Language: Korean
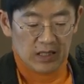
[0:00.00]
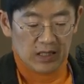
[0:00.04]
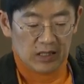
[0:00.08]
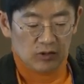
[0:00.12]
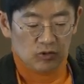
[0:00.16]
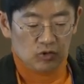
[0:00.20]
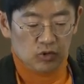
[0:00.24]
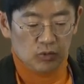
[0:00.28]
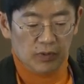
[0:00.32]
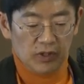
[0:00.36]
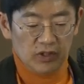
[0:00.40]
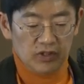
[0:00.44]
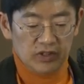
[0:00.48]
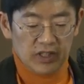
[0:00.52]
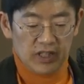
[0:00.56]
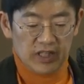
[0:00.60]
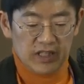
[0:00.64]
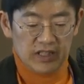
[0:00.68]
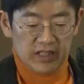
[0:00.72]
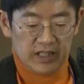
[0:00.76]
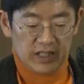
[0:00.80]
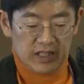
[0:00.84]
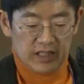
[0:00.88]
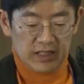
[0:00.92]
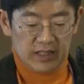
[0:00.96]
두 번째
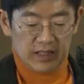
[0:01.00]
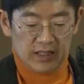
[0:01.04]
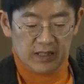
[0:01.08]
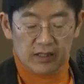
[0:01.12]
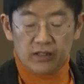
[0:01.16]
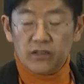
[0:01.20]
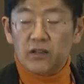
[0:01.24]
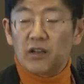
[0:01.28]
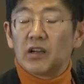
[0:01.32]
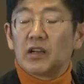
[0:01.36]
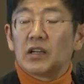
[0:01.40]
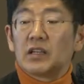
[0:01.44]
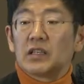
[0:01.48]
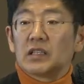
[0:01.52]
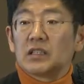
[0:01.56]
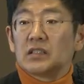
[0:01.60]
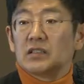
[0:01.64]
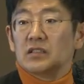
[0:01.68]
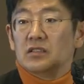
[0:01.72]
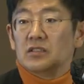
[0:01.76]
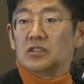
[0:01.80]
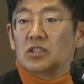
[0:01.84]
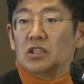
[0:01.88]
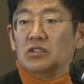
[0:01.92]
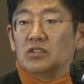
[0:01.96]
이제
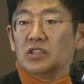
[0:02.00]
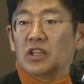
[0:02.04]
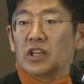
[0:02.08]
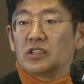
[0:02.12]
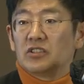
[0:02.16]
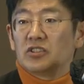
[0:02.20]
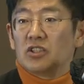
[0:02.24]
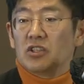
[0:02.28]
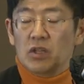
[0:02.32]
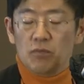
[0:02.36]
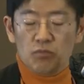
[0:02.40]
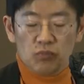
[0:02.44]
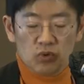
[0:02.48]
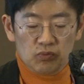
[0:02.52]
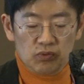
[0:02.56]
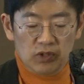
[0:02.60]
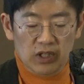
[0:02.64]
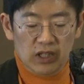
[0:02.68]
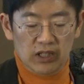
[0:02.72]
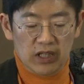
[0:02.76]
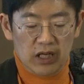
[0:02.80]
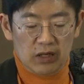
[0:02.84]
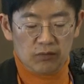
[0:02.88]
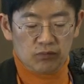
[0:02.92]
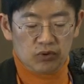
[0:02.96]
그 전책적인
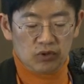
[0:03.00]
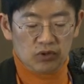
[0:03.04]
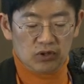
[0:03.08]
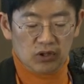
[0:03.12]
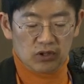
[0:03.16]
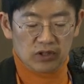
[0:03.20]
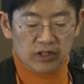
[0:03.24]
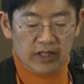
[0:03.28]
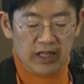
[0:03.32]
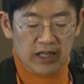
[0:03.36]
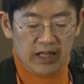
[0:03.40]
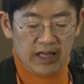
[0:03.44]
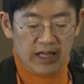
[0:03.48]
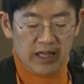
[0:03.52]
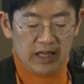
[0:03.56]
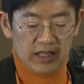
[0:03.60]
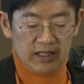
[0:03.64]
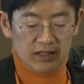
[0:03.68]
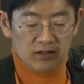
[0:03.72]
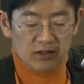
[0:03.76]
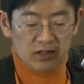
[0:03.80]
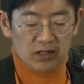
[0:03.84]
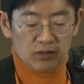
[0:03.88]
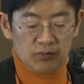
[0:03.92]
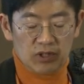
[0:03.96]
부분에 대한 분석 세 개가
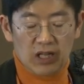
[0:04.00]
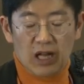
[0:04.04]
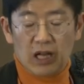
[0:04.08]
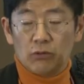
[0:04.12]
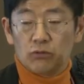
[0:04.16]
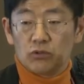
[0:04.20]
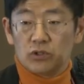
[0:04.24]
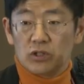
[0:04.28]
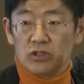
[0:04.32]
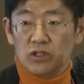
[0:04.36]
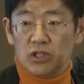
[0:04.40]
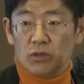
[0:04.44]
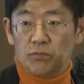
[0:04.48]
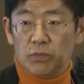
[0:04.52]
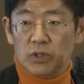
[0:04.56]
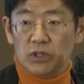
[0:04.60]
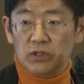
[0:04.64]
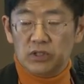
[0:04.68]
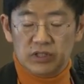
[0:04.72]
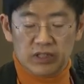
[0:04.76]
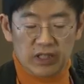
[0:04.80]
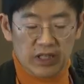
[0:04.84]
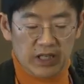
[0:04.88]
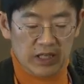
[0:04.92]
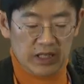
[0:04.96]
있었습니다. 우선 첫
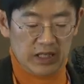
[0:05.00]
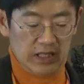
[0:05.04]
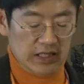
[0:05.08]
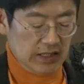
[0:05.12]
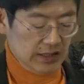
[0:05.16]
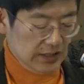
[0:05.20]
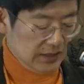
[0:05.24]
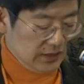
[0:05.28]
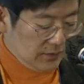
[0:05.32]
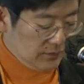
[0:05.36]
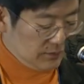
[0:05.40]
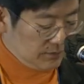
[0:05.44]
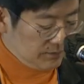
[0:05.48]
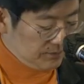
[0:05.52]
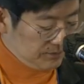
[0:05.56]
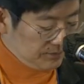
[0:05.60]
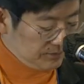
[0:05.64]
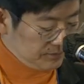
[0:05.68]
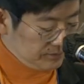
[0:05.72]
번째는